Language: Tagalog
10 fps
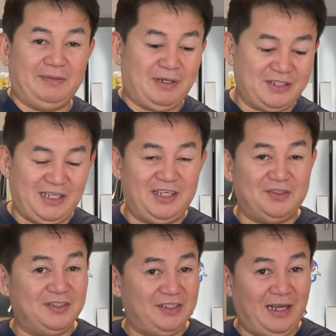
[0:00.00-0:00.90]
unboxing
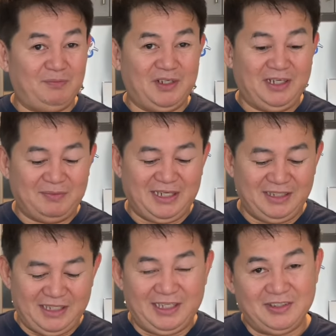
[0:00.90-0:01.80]
ngayon, cellphone na
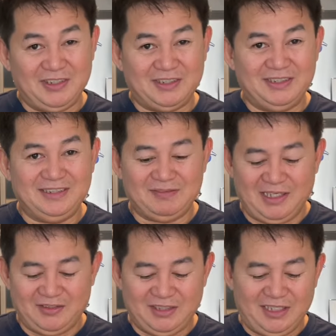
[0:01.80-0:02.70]
naman. Ito yun mga
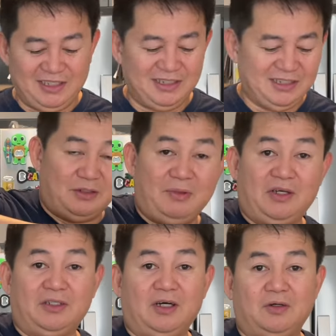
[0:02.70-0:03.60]
Lodi.
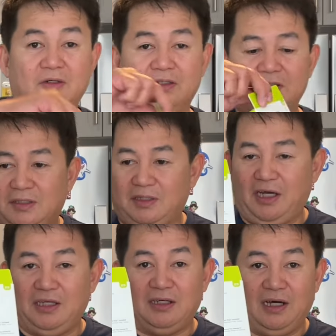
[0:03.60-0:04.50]
Meron akong
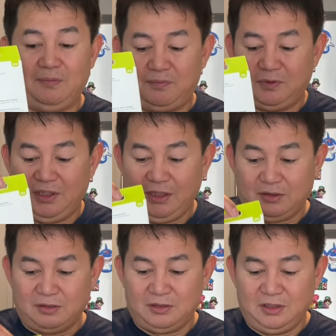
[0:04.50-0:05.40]
train na
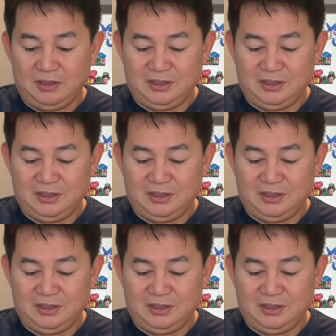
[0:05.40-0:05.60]
protector.